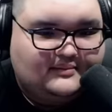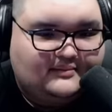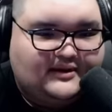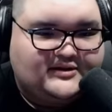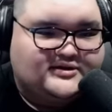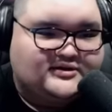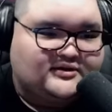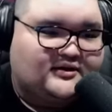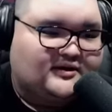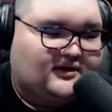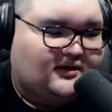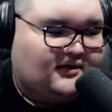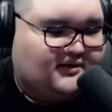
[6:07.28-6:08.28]
ま
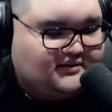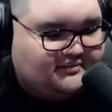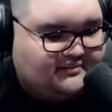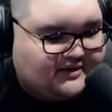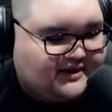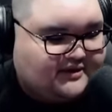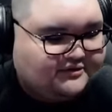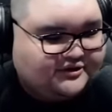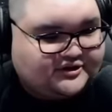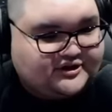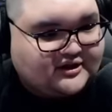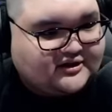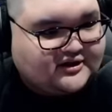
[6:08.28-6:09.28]
ず、まあ、直
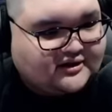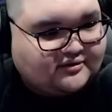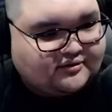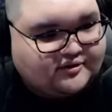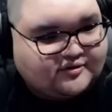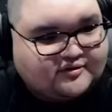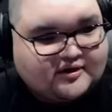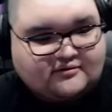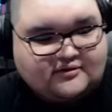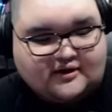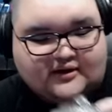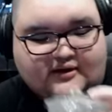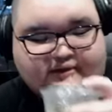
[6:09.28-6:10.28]
していきたいところ言ってこく
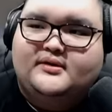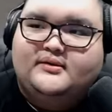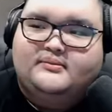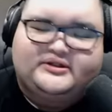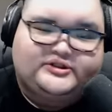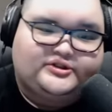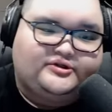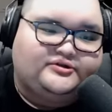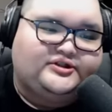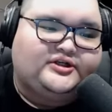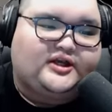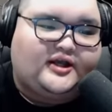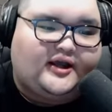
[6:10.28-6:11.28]
わな、まあ、正
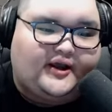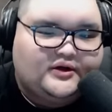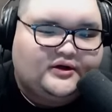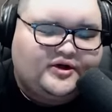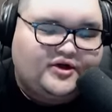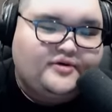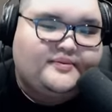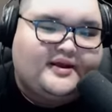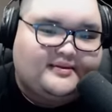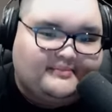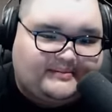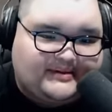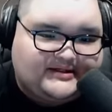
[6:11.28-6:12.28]
直劉備、
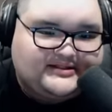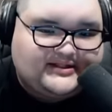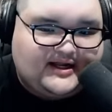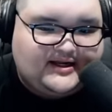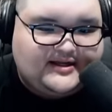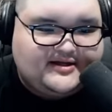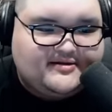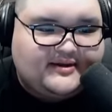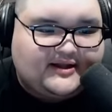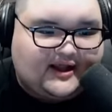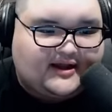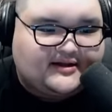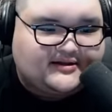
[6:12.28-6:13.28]
まマスター行くま
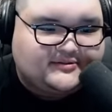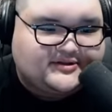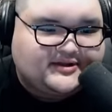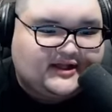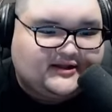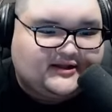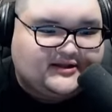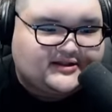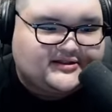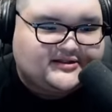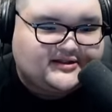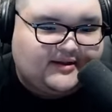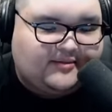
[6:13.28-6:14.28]
で、使っていいで
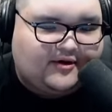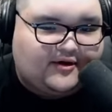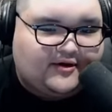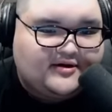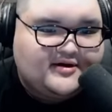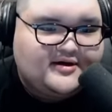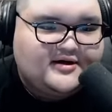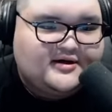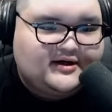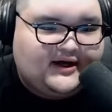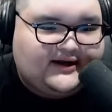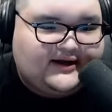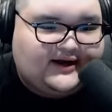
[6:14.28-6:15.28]
すでも
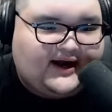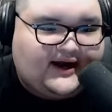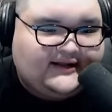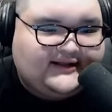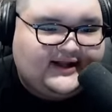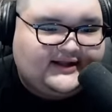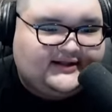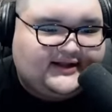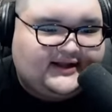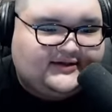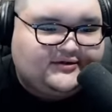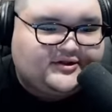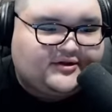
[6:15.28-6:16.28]
当たっ
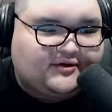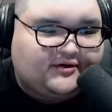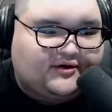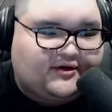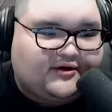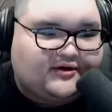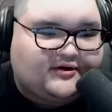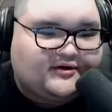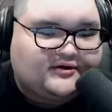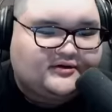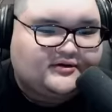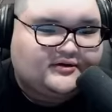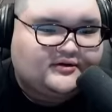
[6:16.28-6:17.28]
た時との
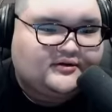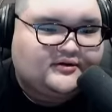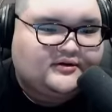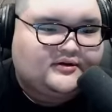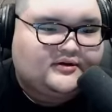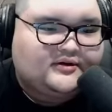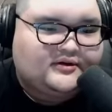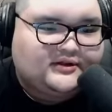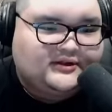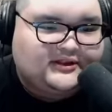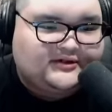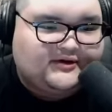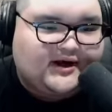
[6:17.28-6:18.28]

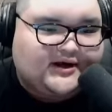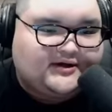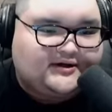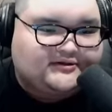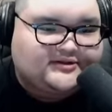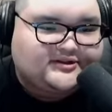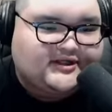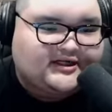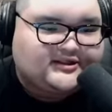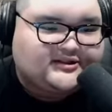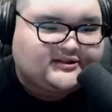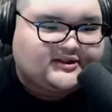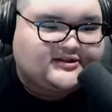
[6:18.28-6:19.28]
ヒット確認をしっかり
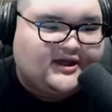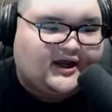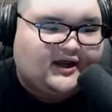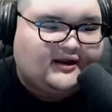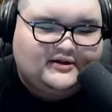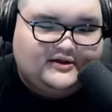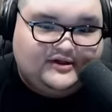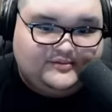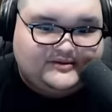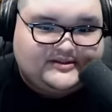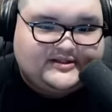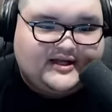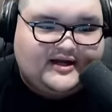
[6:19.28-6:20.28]
してください劉
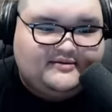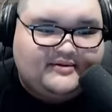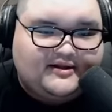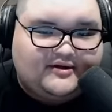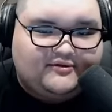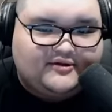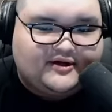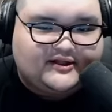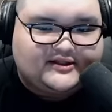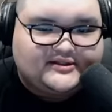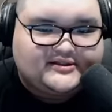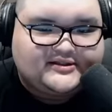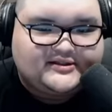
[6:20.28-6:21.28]
備使うまで OK
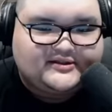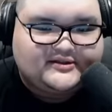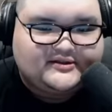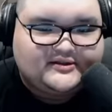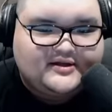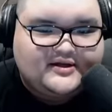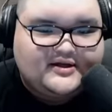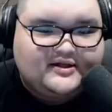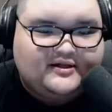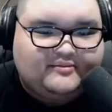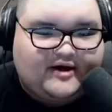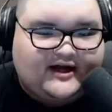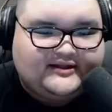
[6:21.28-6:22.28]
です
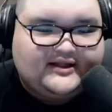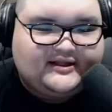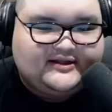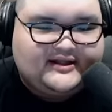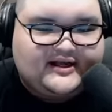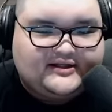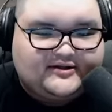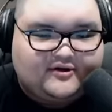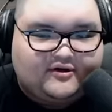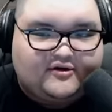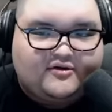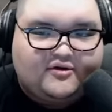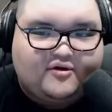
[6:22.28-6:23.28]
でも当たった
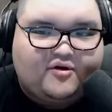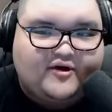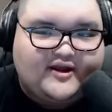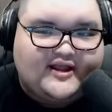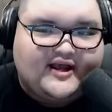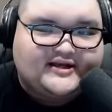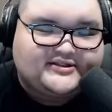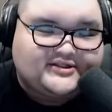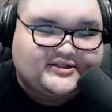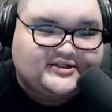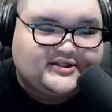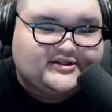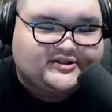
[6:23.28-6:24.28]
後これ安
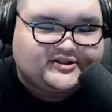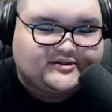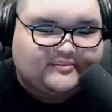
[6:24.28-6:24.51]
すぎるし